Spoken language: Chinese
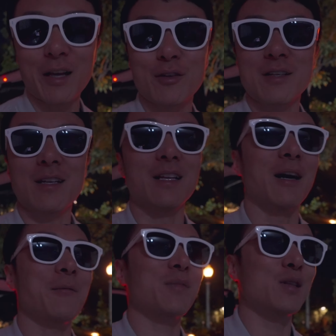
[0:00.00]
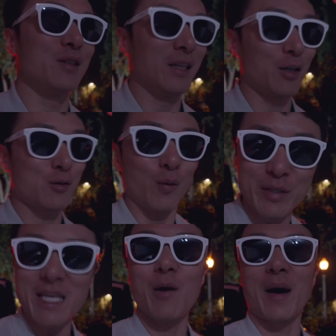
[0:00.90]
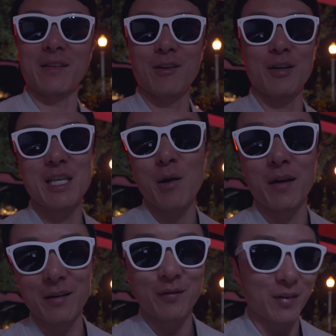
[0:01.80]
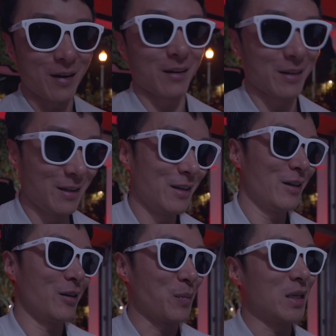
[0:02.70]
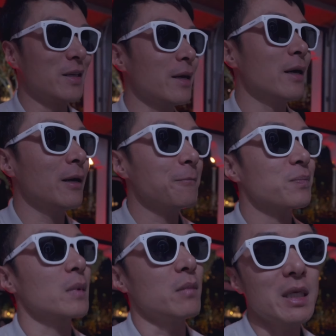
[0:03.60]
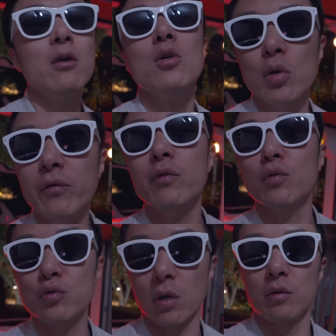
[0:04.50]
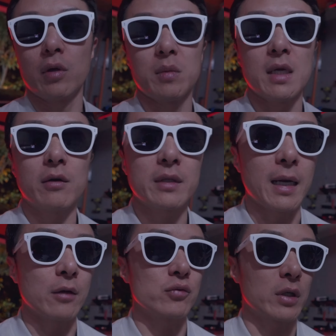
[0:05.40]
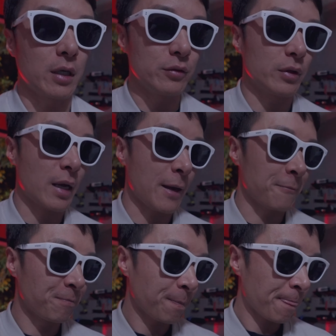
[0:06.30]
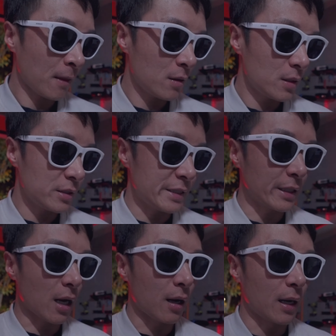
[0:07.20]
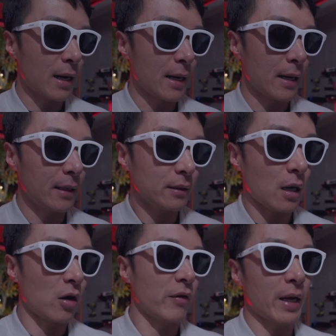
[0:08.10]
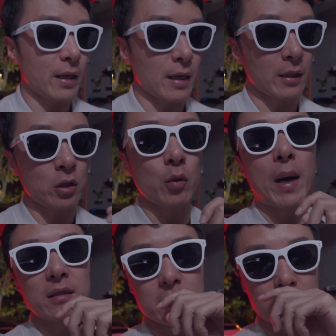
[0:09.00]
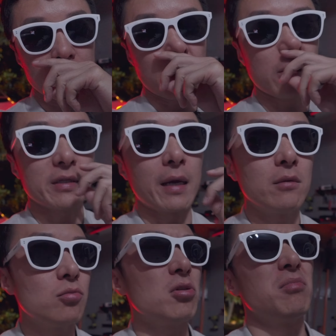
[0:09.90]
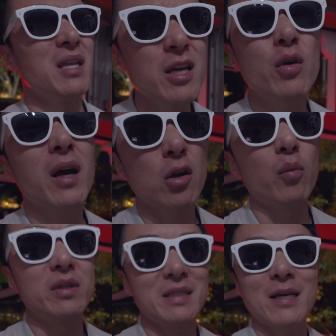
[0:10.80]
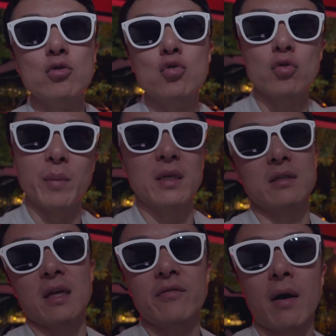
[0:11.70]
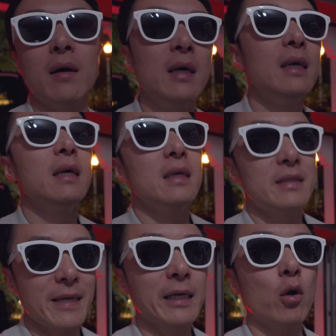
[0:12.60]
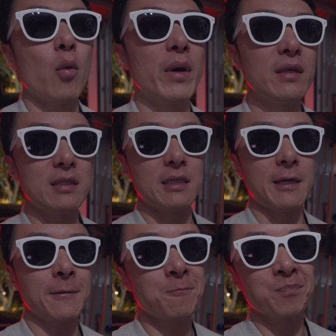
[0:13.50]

也就到这里了，一个从夜晚到夜晚的 Vlog。明天，明天会恢复工作，对，明天会带两组客人去看新港啊、尔湾啊、t o 托巴 s 这些豪宅。对，明天也会看到我们今天做准备的这间房，先给我们一些，